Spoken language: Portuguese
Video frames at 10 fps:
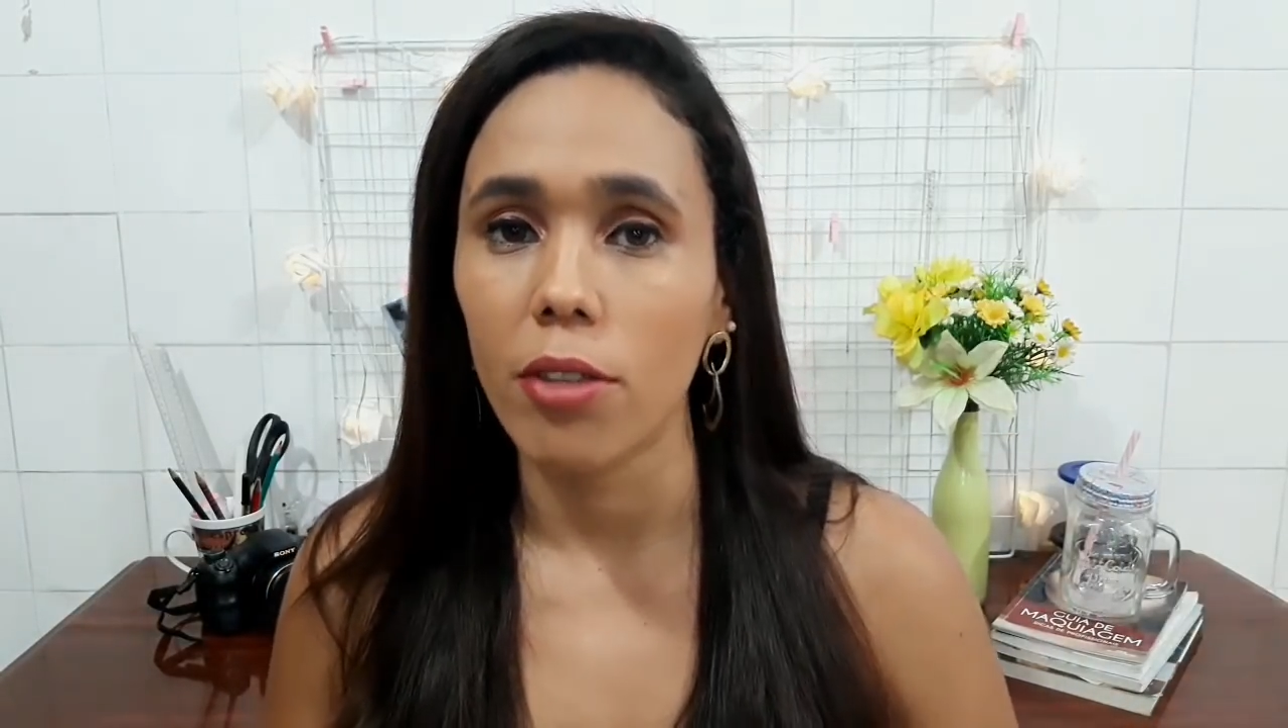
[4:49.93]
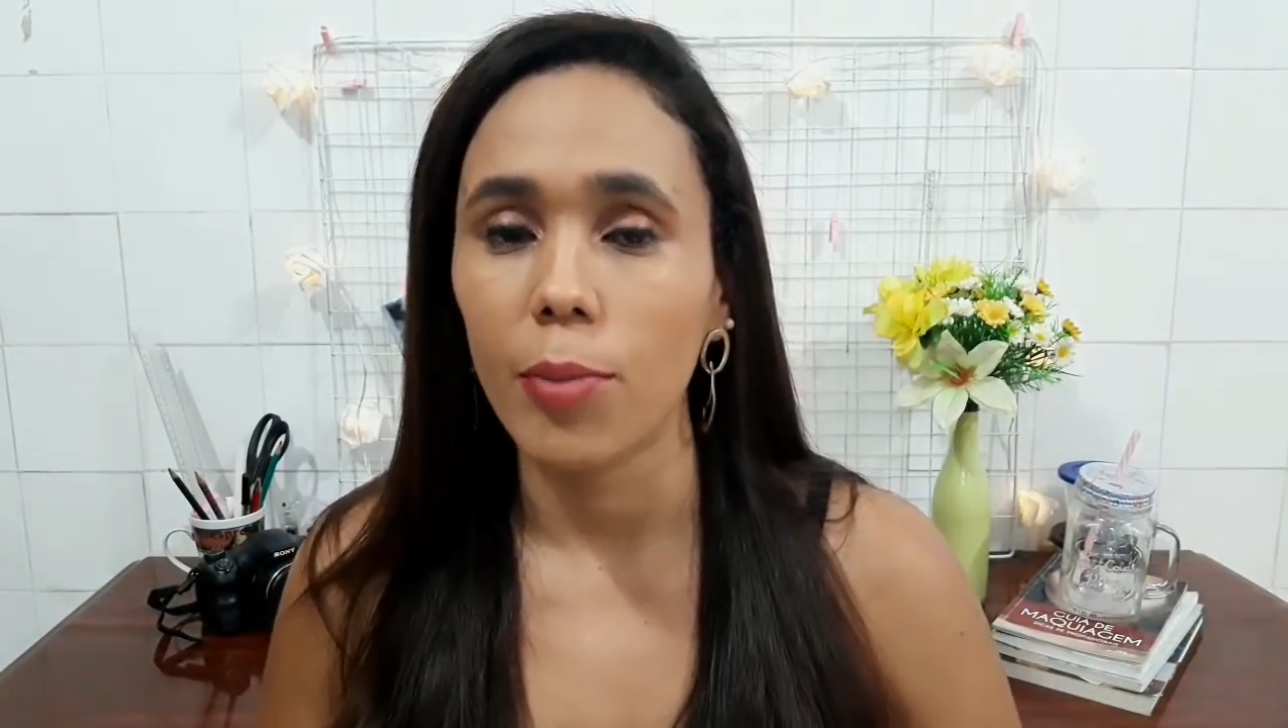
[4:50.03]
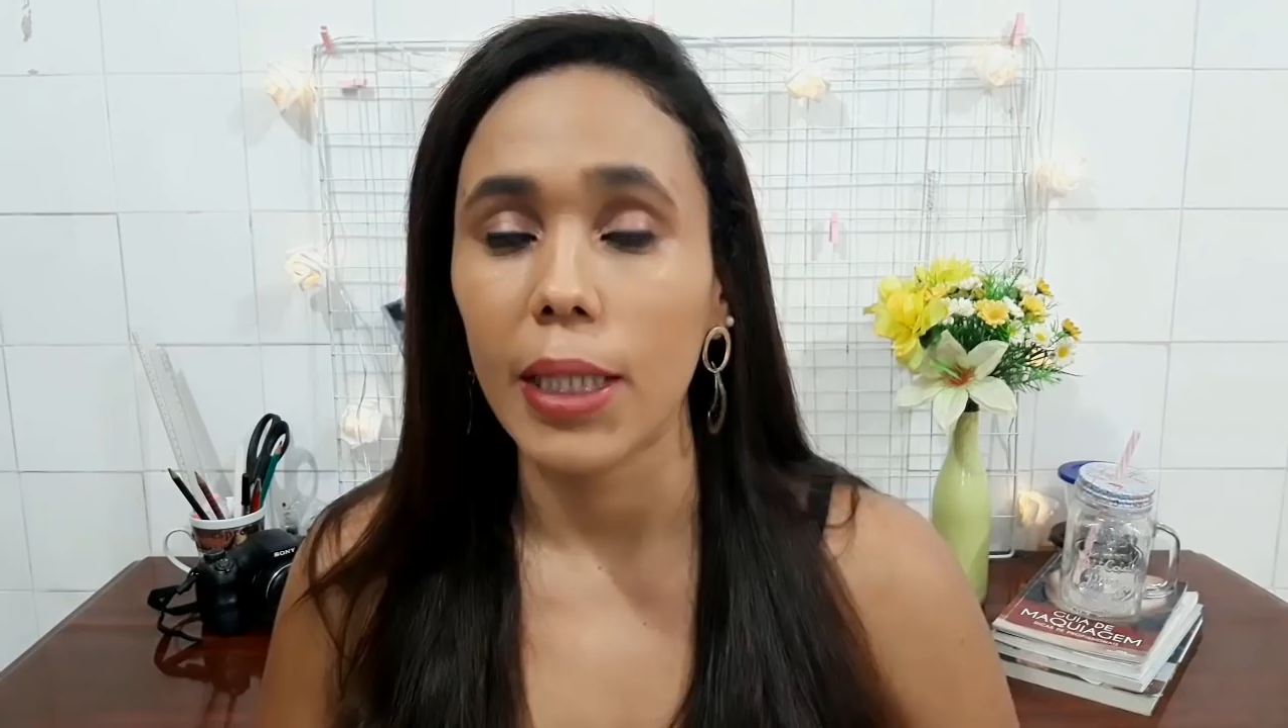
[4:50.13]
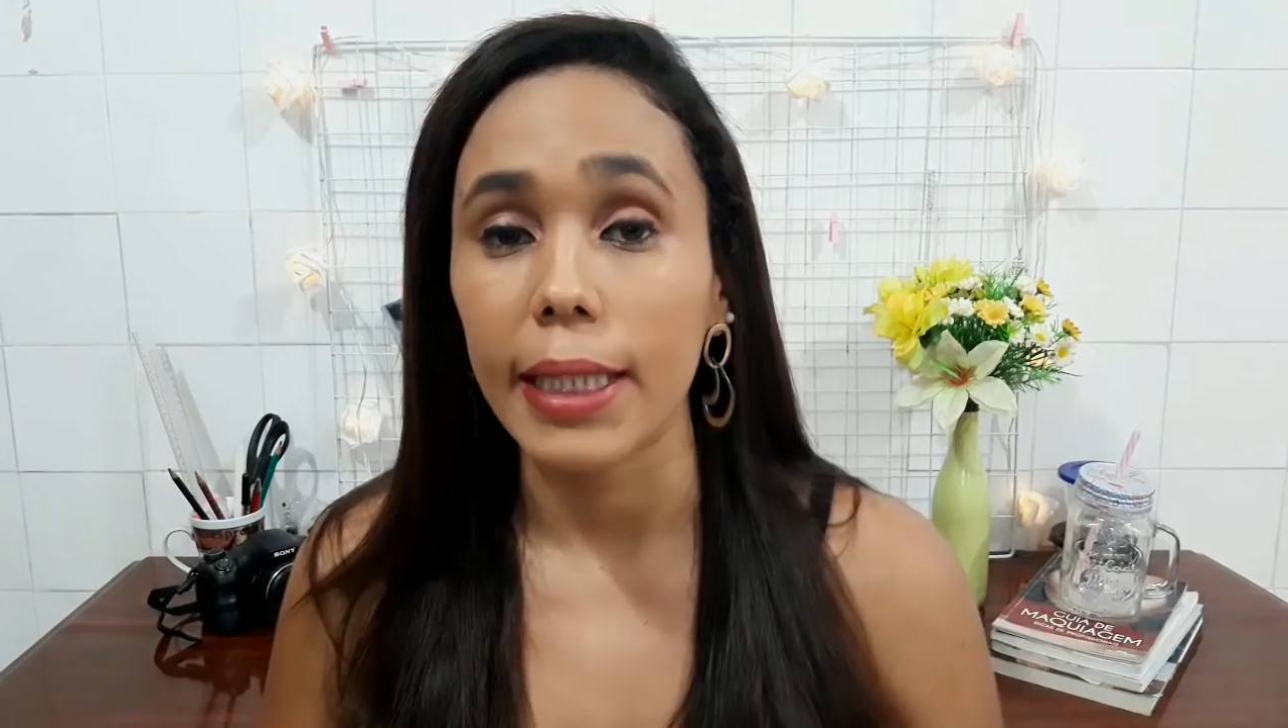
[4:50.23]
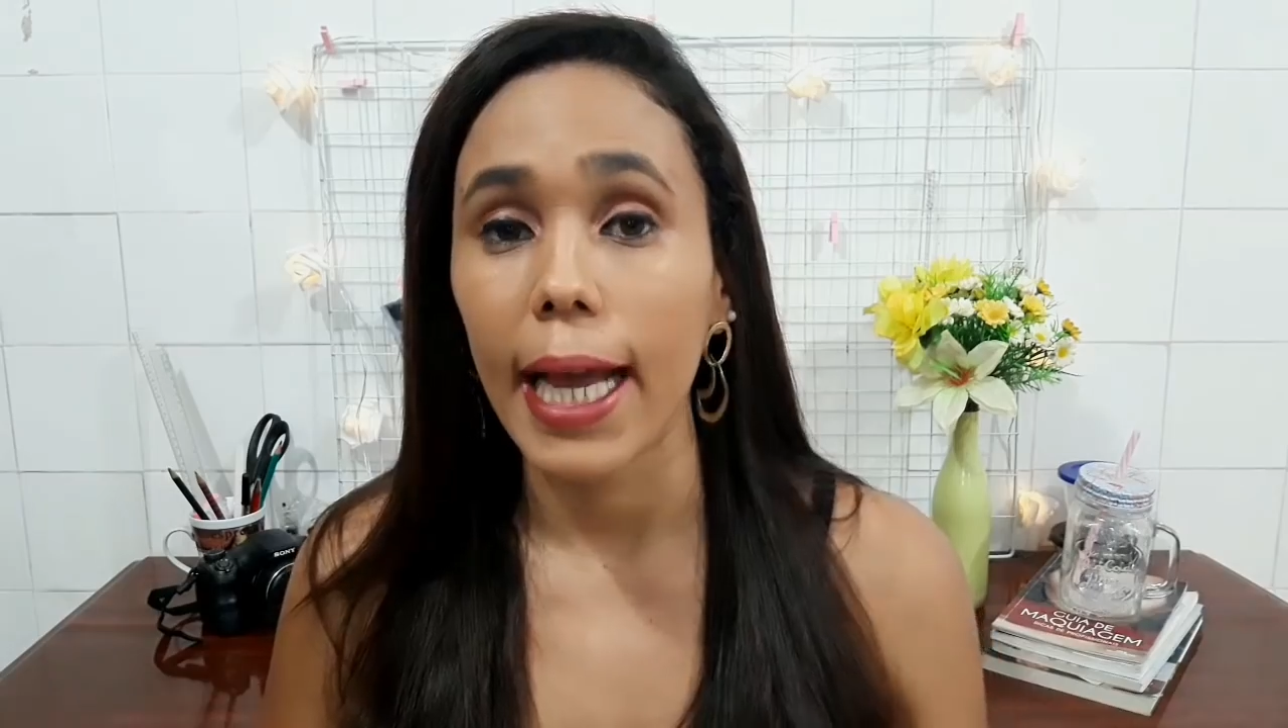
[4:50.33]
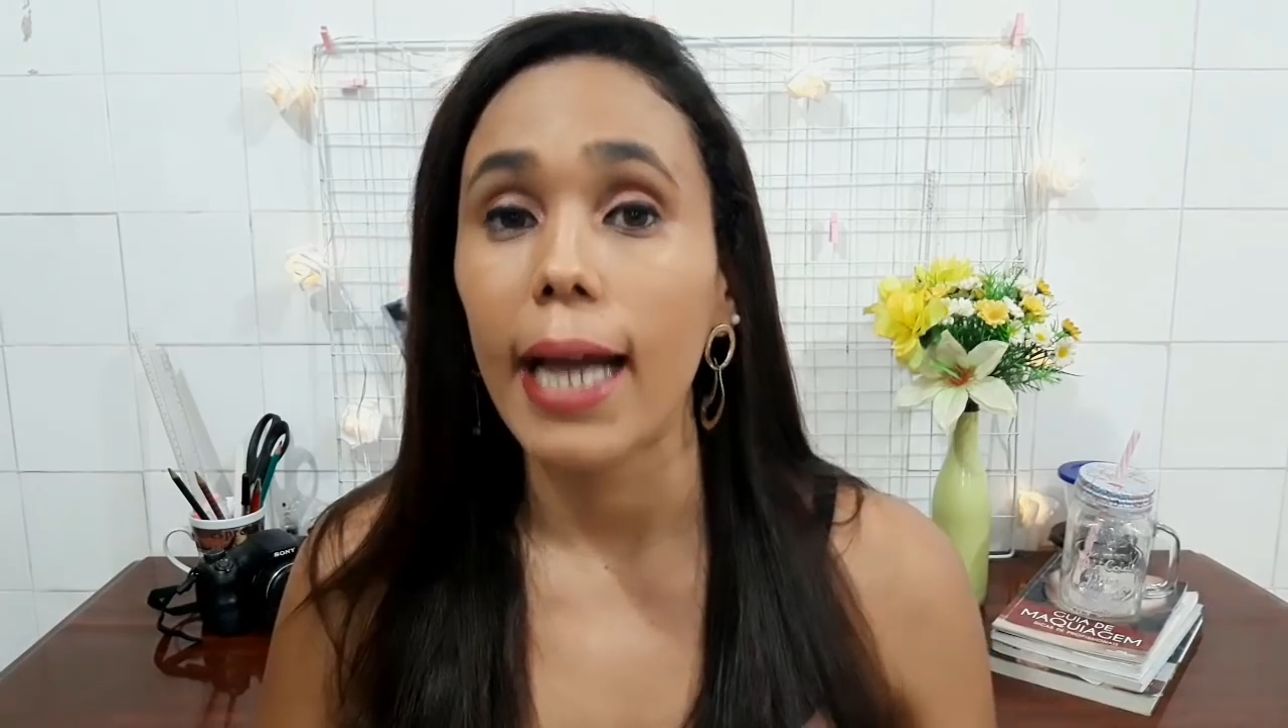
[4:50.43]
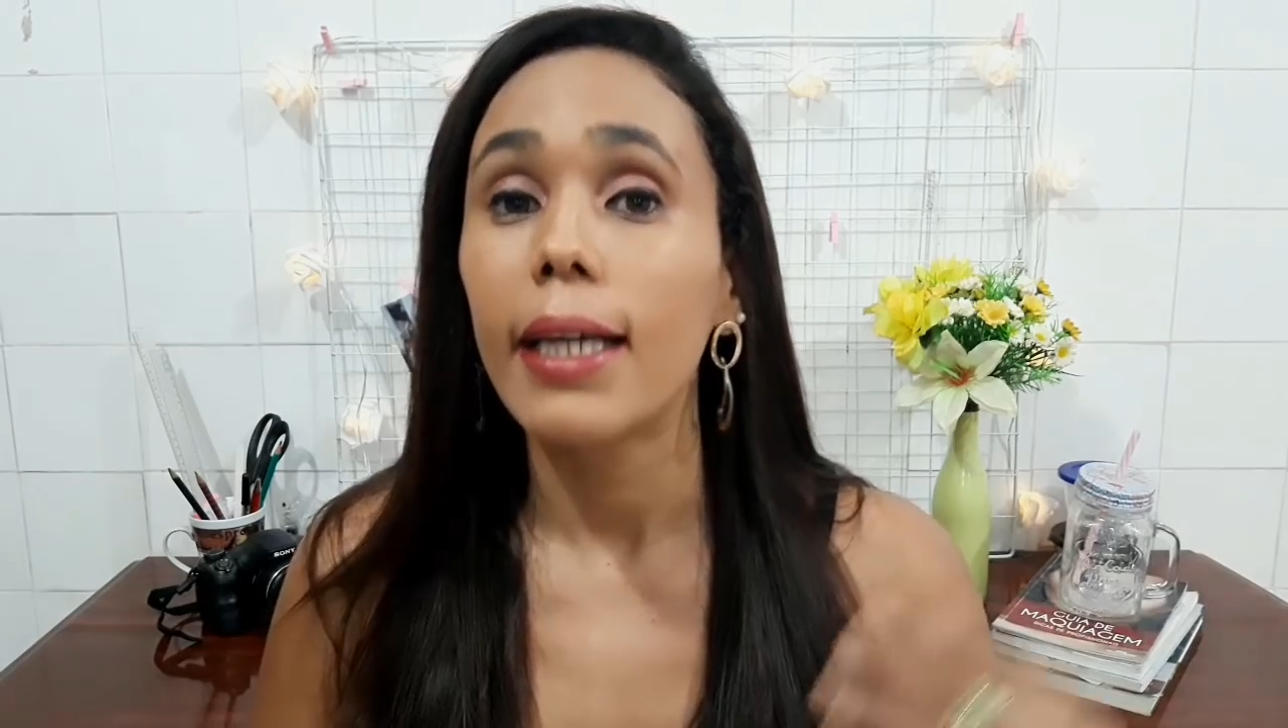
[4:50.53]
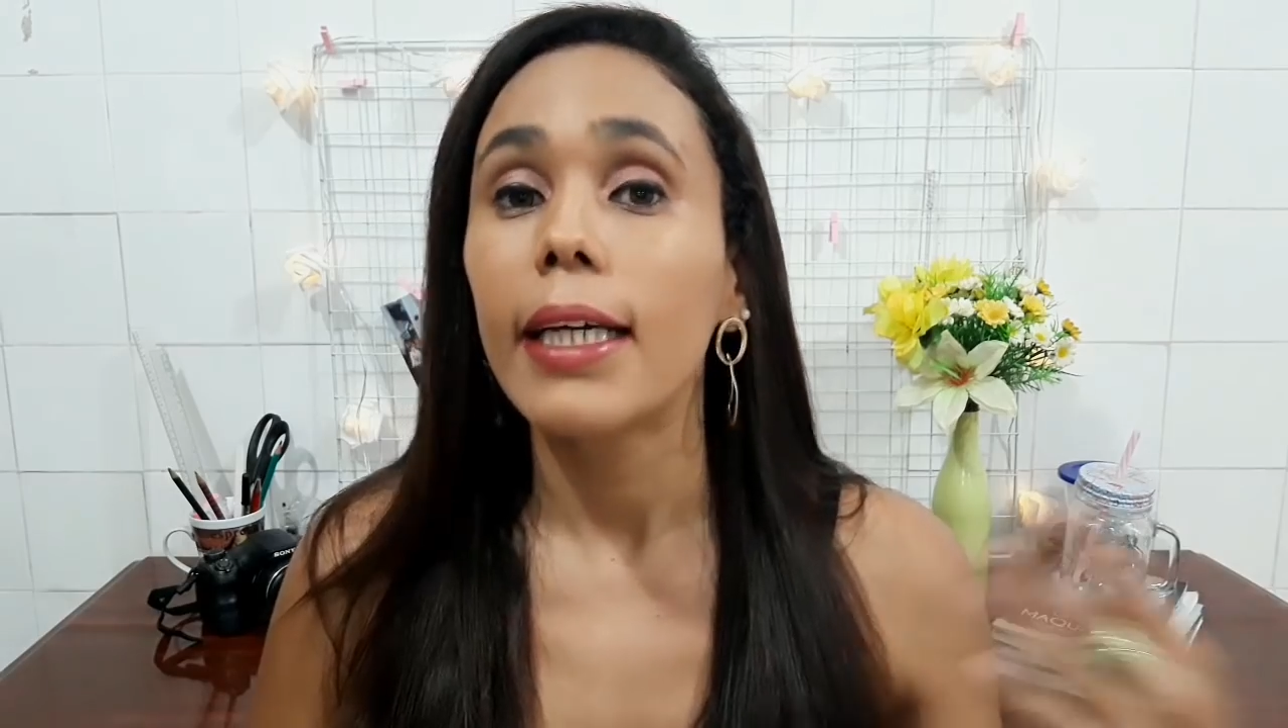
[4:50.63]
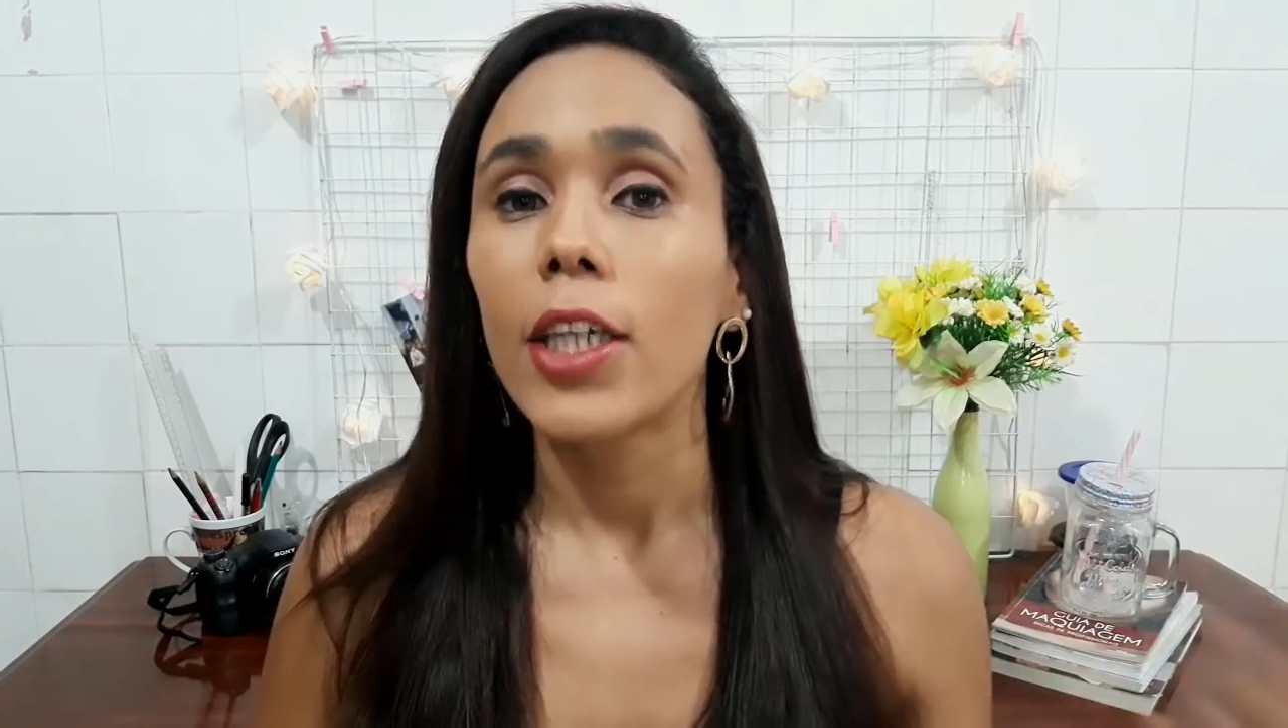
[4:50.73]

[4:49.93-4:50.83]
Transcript: alimentar